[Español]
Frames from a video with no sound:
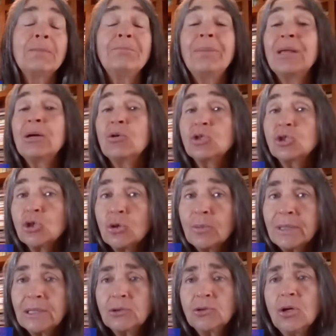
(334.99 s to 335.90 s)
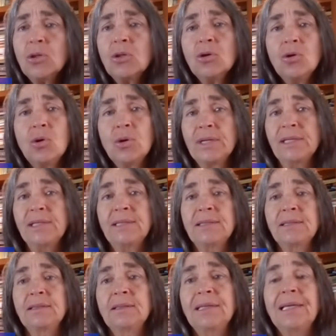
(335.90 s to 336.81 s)
pero sobre todo lo
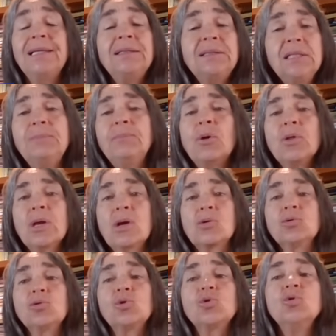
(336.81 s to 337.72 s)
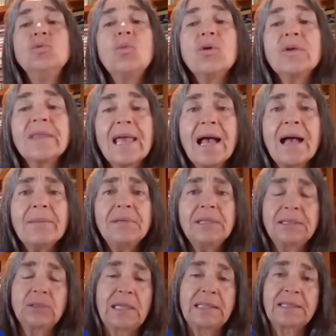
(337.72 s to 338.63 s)
es el tipo de consumo y de
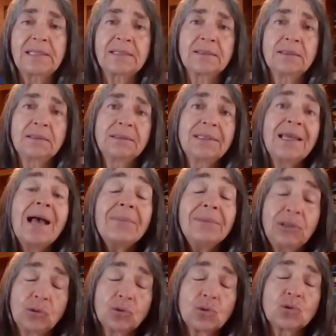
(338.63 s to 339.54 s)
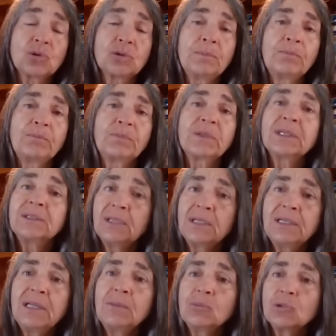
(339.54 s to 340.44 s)
hábitats, de hábitos que
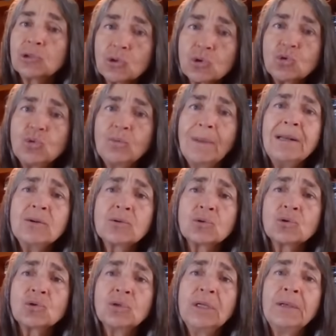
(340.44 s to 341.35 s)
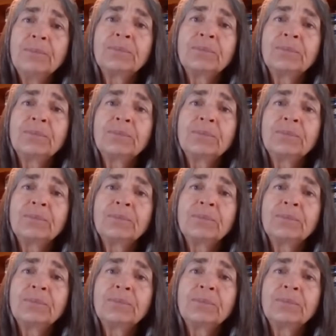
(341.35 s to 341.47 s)
tenemos los humanos.